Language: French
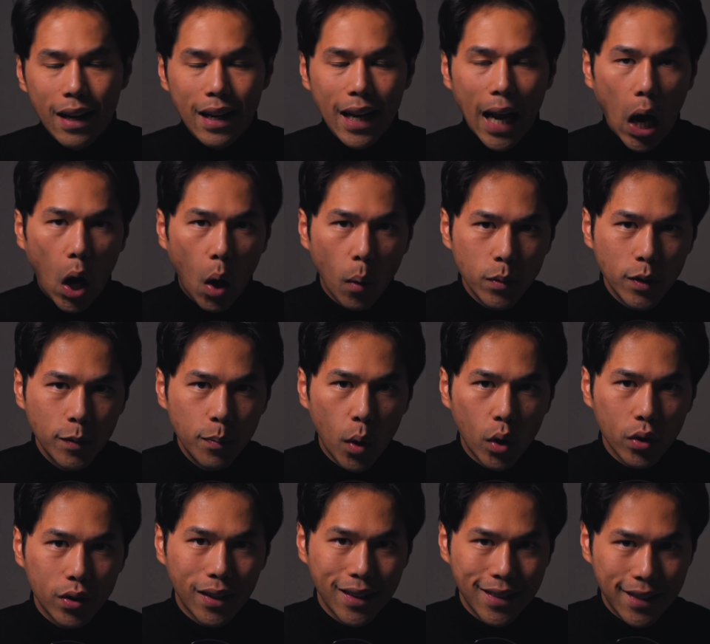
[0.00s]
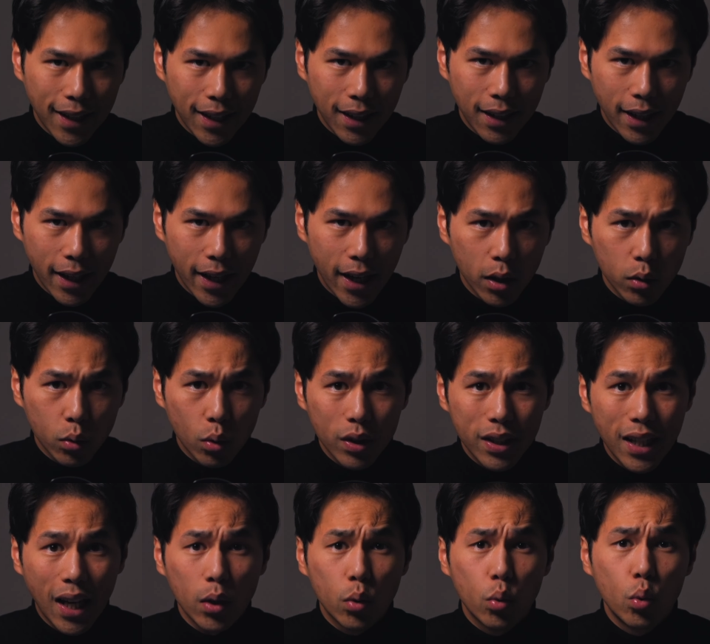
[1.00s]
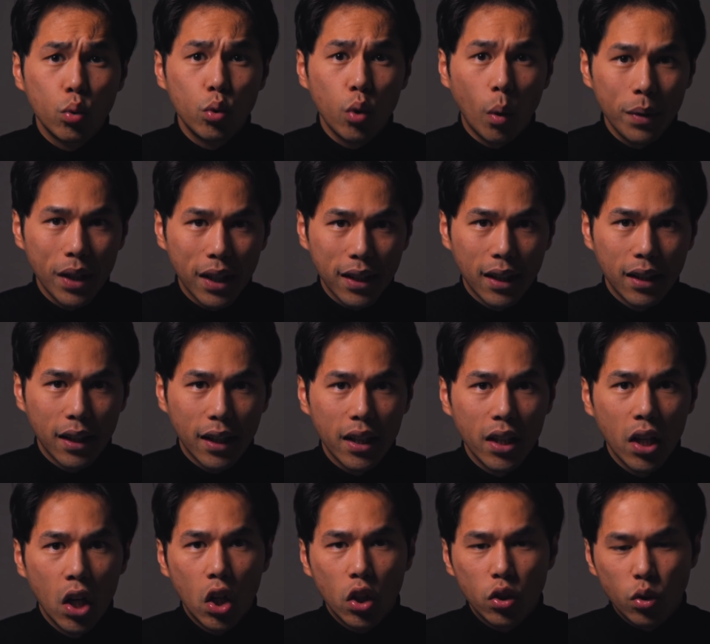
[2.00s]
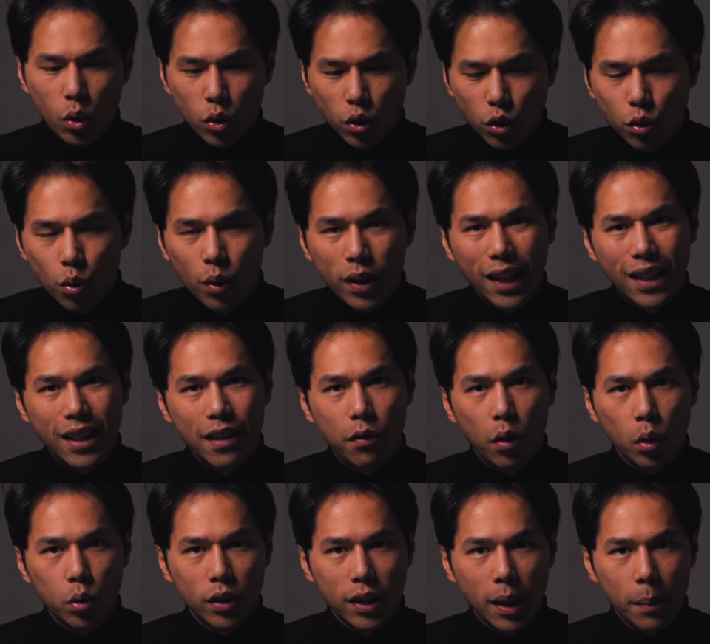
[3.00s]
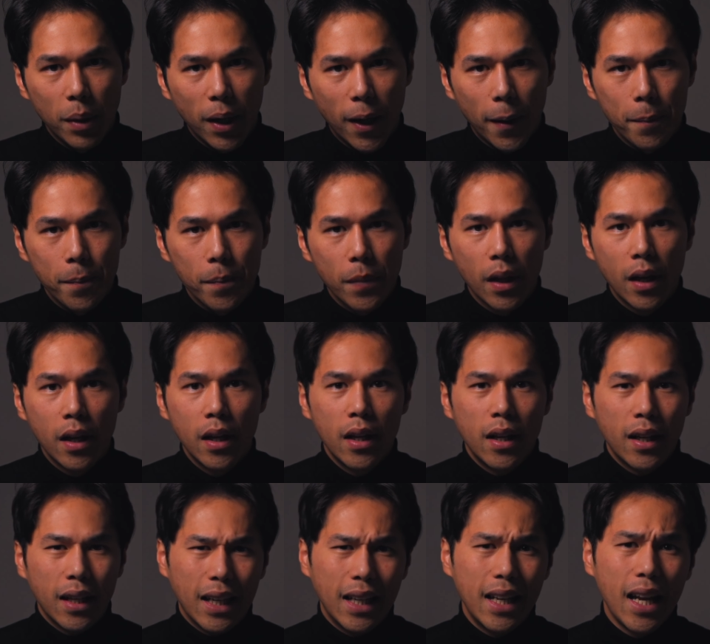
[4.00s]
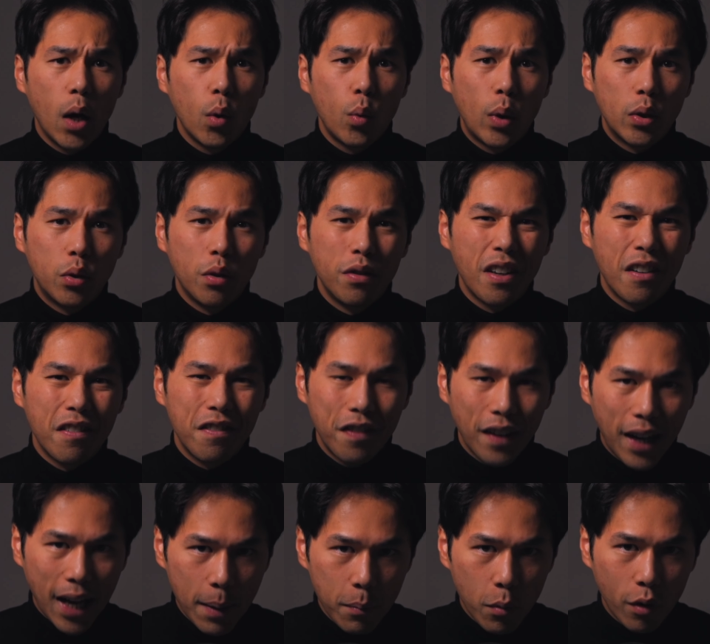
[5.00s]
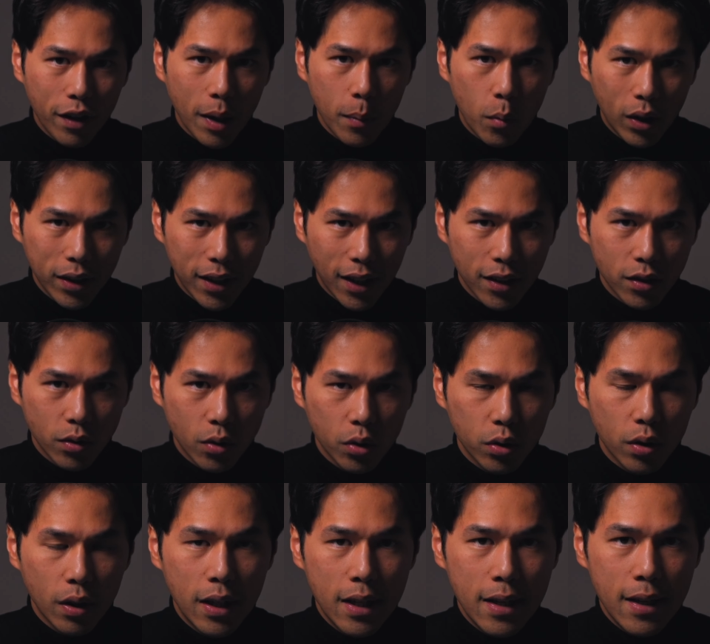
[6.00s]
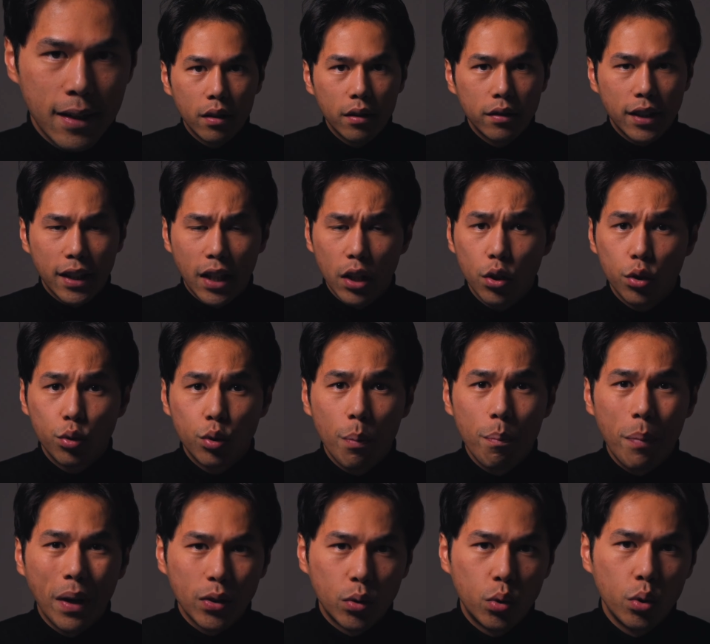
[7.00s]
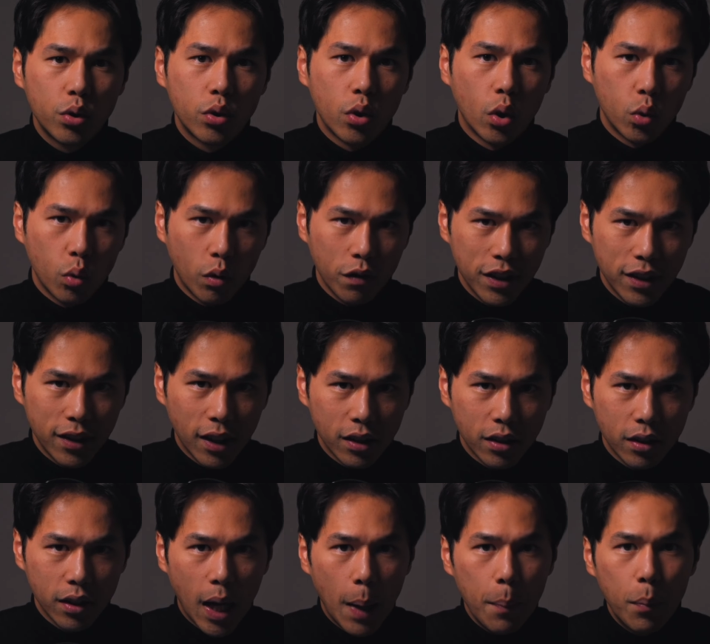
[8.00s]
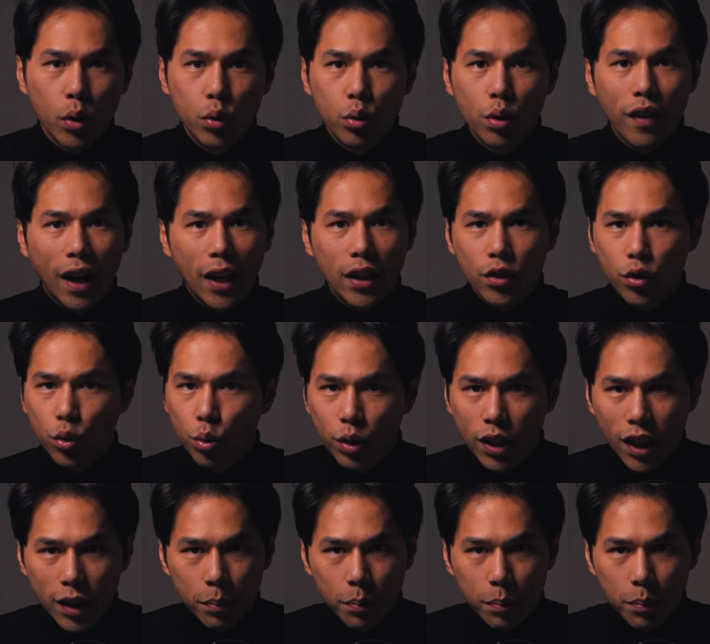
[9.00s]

la HubSpot TLR te garde toujours bien cadré sans aucun effort de ta part. Et là où elle devient vraiment vraiment intéressante, c'est qu'elle ne suit pas juste ton visage. Elle peut suivre un sujet